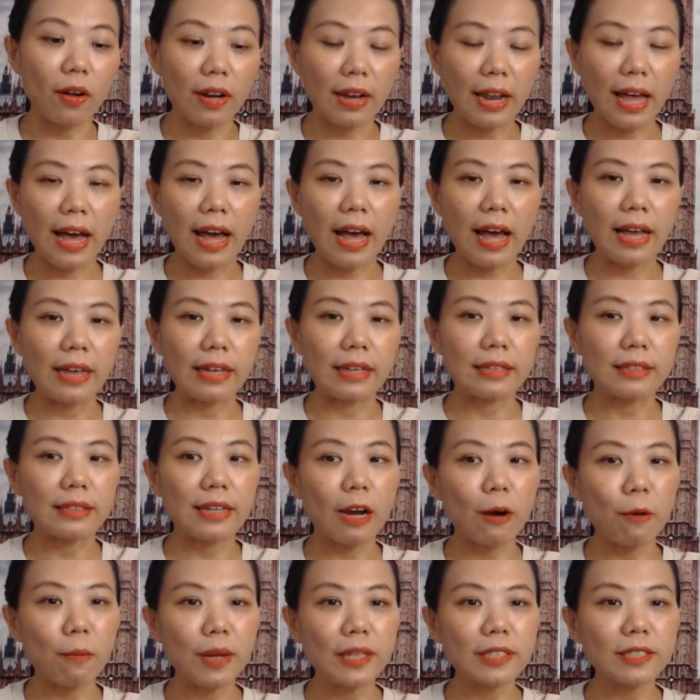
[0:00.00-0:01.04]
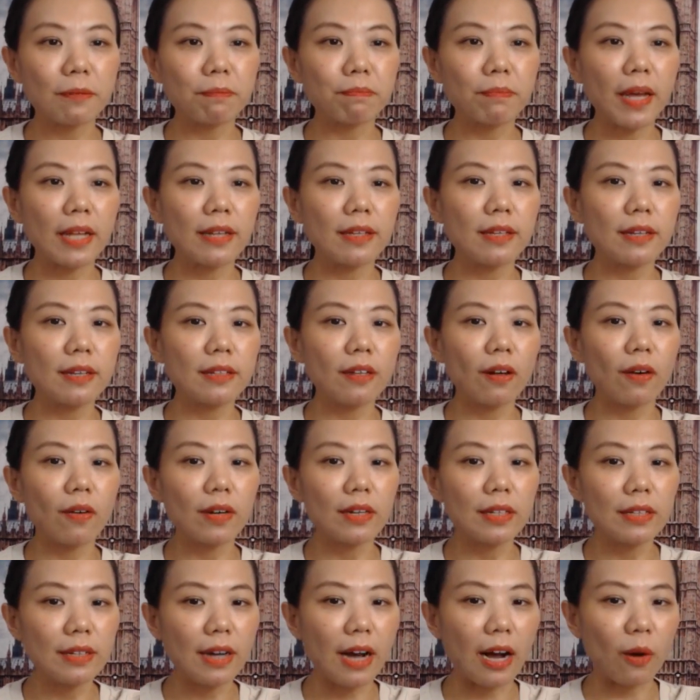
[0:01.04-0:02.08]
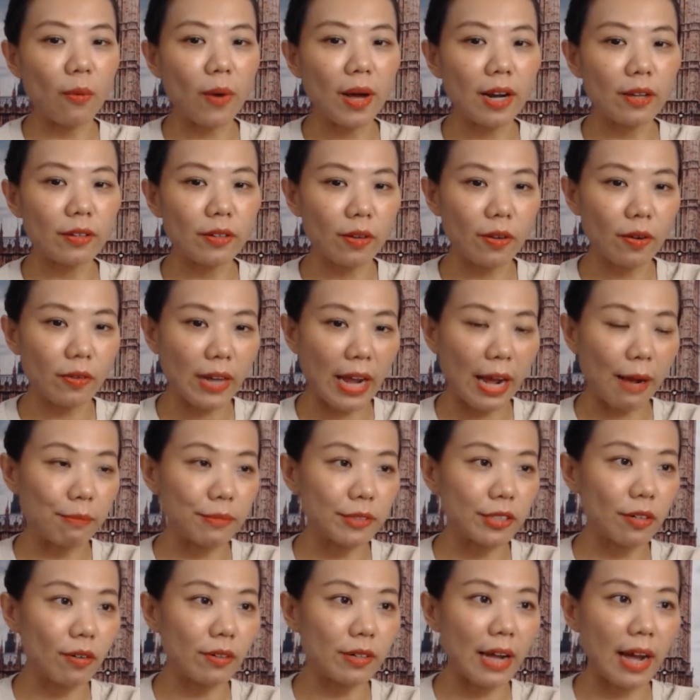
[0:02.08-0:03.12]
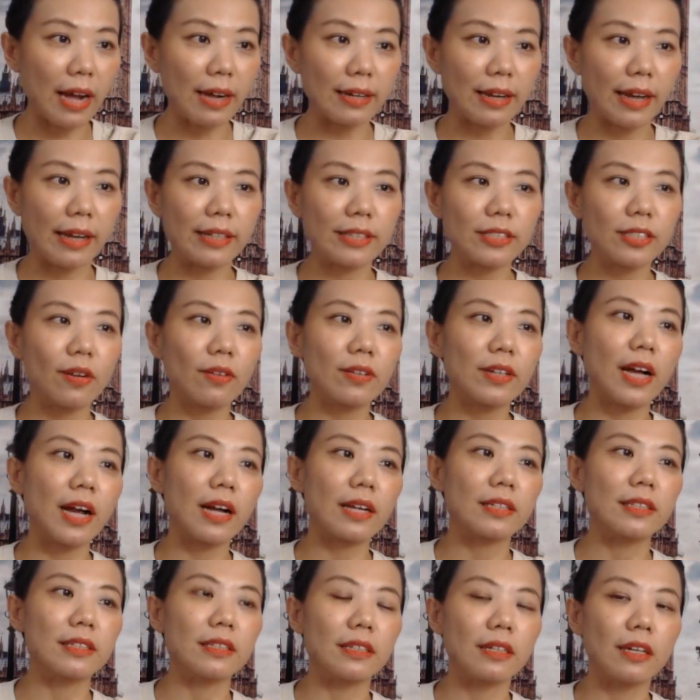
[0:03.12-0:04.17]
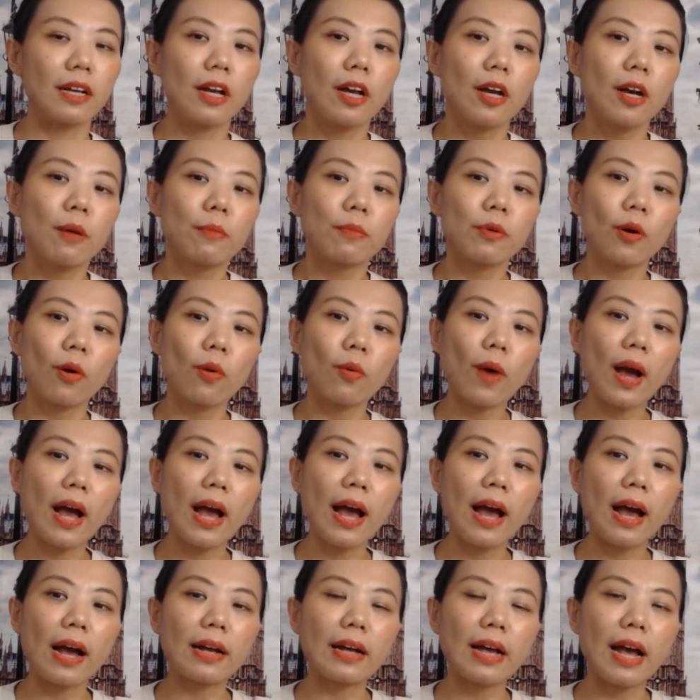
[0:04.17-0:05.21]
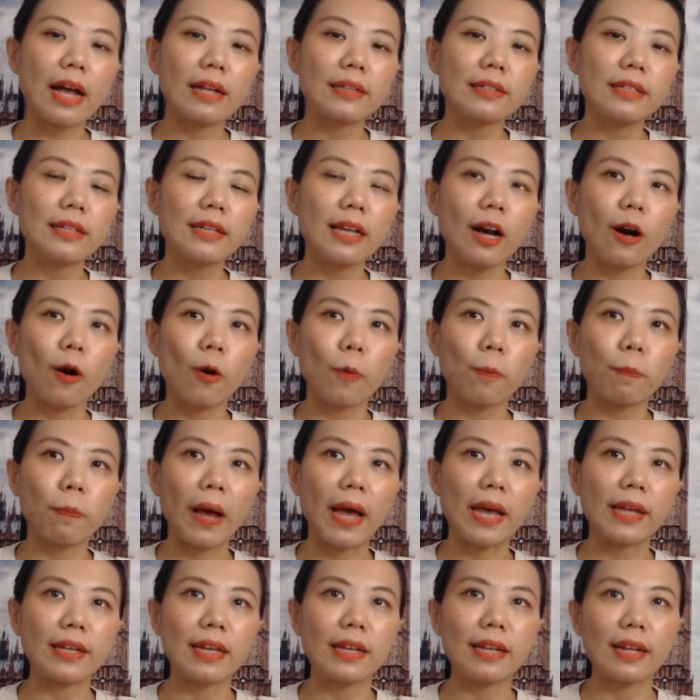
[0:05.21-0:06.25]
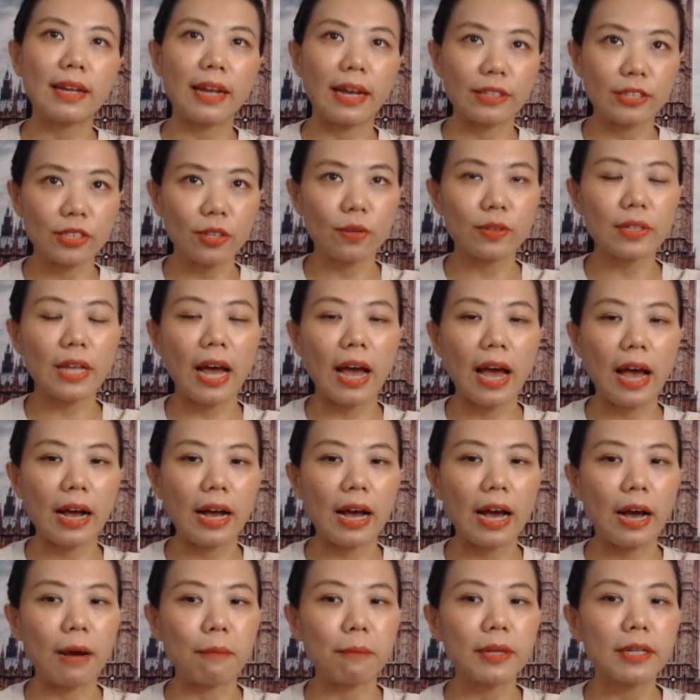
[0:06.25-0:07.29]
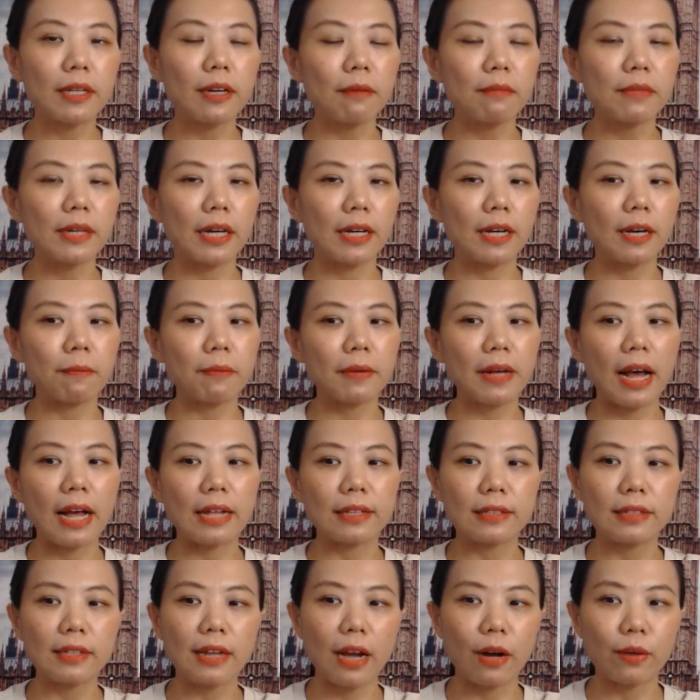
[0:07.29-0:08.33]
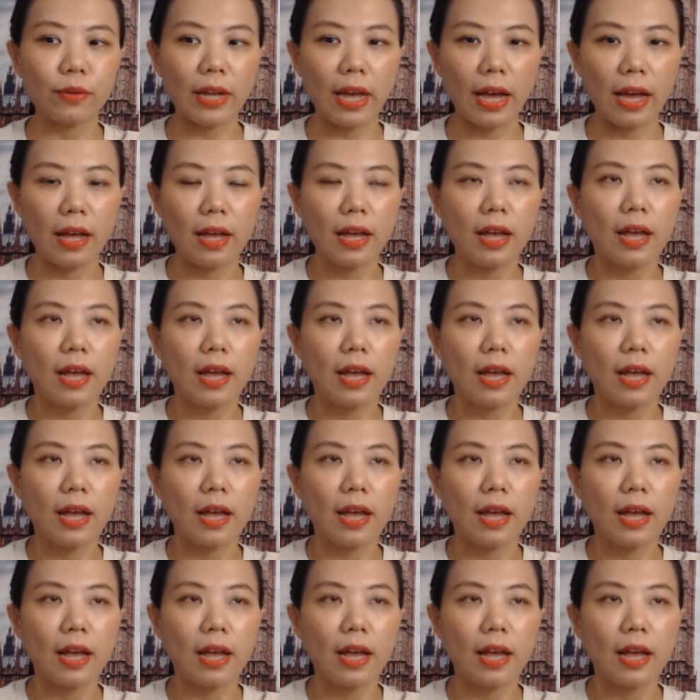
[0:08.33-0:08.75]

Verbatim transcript: นไลน์เราไม่จำเป็นที่จะต้องเลือกว่าเราต้องทำช่องทางใดช่องทางหนึ่งเพราะว่าการที่เราไปในหลายๆช่องทางค่ะมันก็เหมือนกับการที่เราเนี่ย